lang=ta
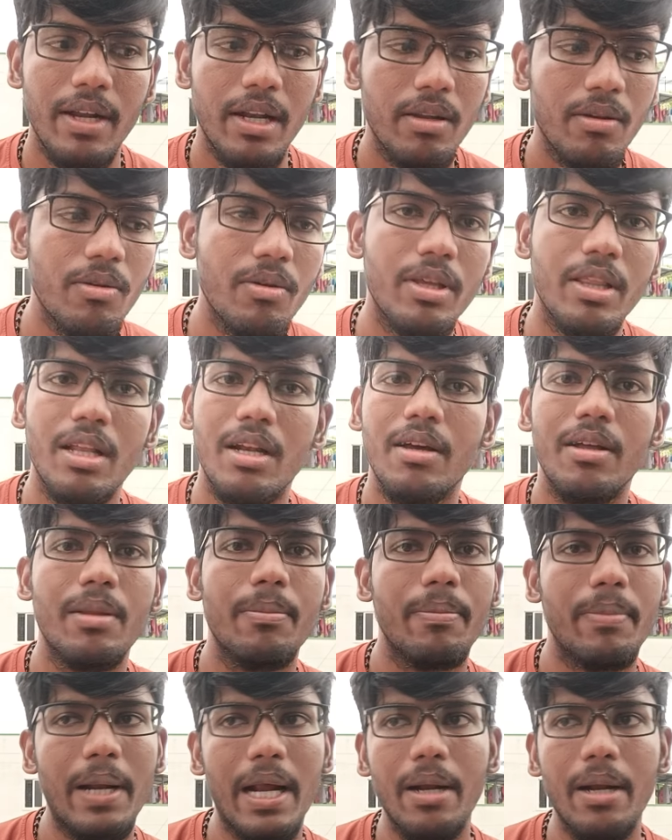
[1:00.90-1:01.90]
எங்கள் வேல்யூ இதெல்லாம்
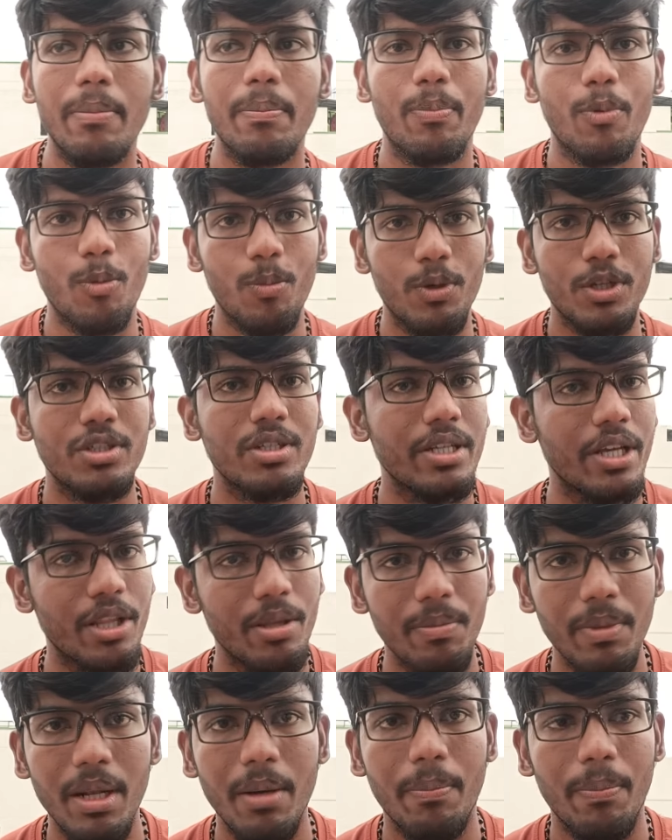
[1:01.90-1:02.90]
வந்து பிராண்ட் ப்ரொமோஷன்
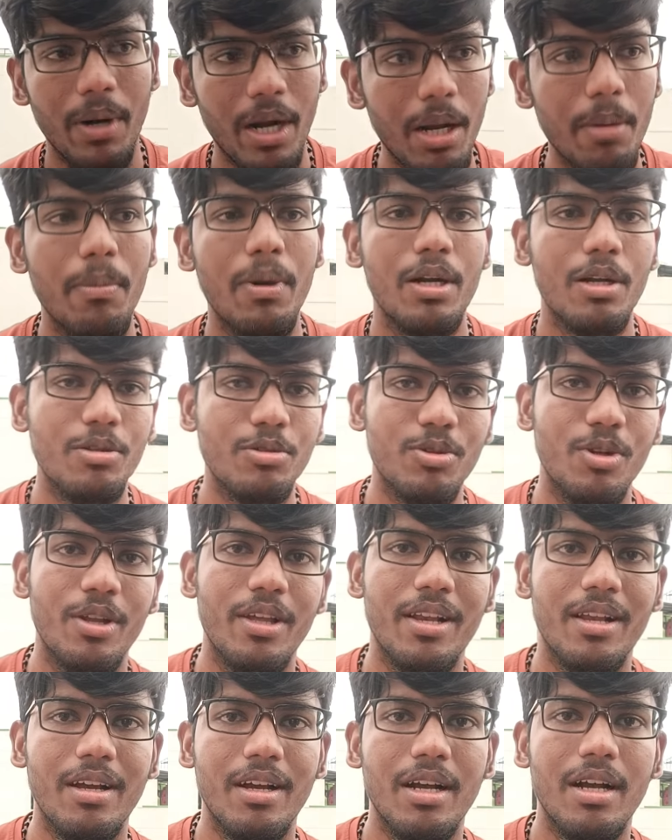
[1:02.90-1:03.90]
எதுவுமே நான் பண்ண மாட்டேன்னு
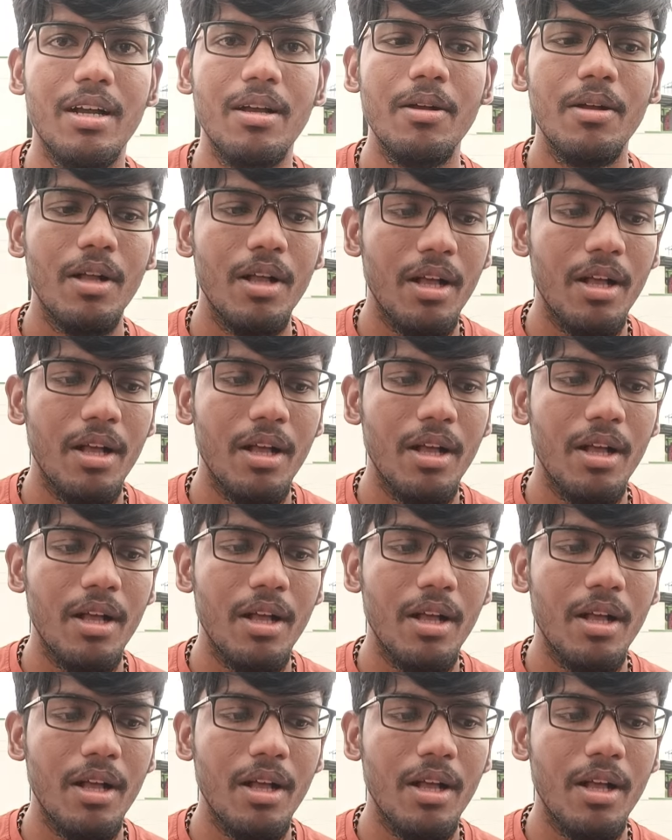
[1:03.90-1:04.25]
சொல்லியிருக்காங்க